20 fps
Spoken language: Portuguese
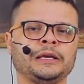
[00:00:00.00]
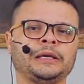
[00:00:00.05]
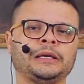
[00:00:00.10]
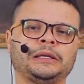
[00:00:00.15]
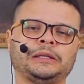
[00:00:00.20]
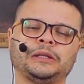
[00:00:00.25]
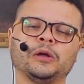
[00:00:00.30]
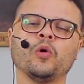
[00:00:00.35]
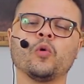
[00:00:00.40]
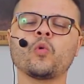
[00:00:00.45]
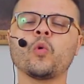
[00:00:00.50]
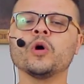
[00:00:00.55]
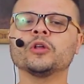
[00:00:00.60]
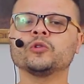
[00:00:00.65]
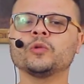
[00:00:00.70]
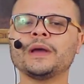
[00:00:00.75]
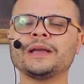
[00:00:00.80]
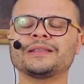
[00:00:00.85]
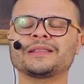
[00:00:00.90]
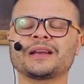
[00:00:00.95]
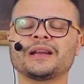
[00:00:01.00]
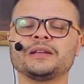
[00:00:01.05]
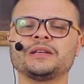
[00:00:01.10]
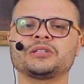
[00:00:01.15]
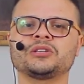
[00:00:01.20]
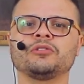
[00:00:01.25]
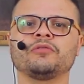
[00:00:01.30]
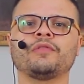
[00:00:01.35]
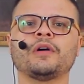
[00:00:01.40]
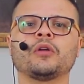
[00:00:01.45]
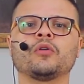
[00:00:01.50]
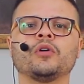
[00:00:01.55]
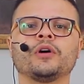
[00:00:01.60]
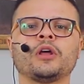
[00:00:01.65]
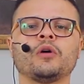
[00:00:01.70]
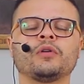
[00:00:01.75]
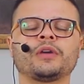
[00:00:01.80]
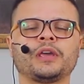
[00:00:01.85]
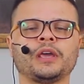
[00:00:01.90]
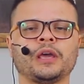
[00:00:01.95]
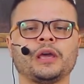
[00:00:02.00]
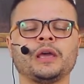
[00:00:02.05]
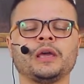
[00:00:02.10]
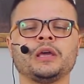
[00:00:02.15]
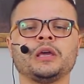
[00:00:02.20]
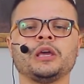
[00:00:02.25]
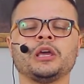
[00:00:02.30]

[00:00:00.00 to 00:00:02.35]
Então, quando entra nesse valor é o quê?